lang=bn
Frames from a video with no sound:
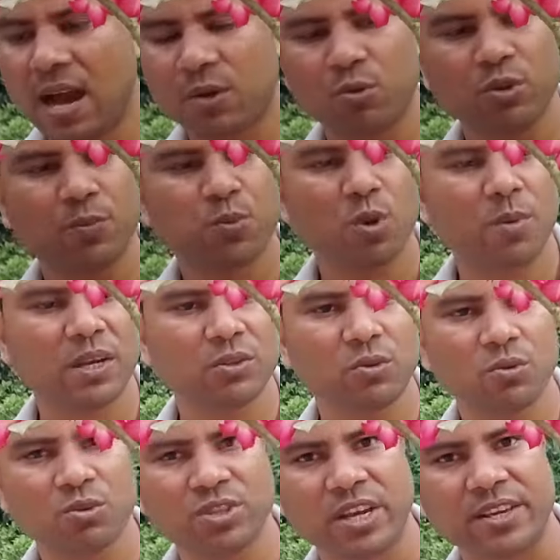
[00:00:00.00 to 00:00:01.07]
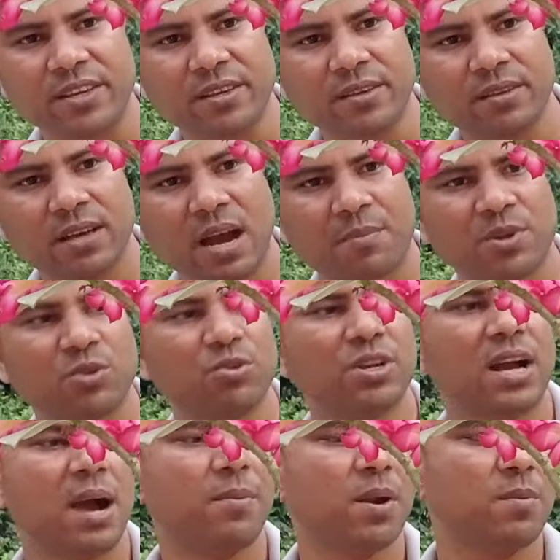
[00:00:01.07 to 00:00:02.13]
আর ওই প্রবাদ অনুযায়ী আমরা যদি
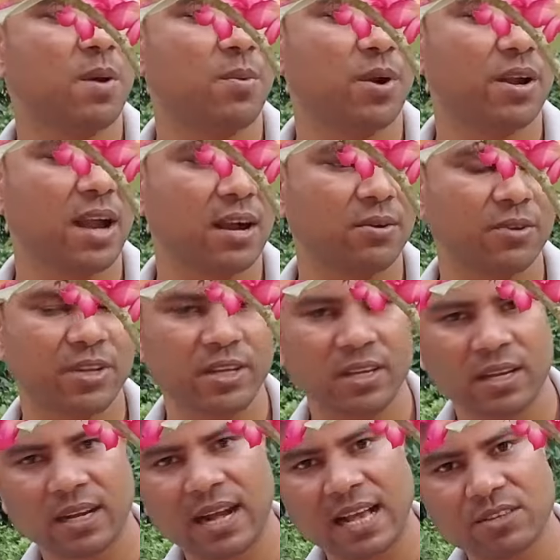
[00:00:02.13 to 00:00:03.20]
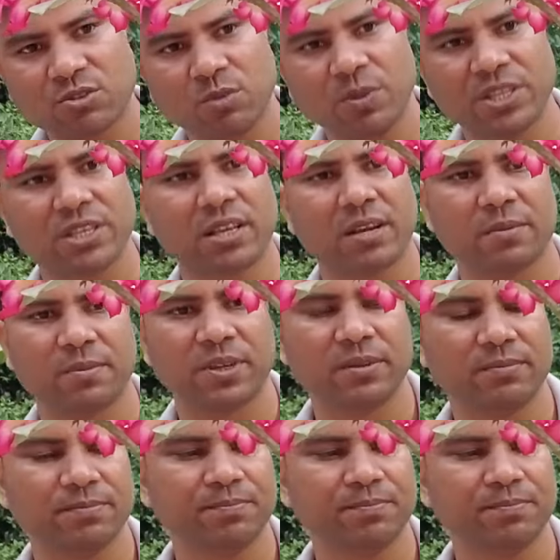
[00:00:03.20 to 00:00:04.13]
খাবার ব্যবহার না করি গাছ তো বেঁচে থাকবে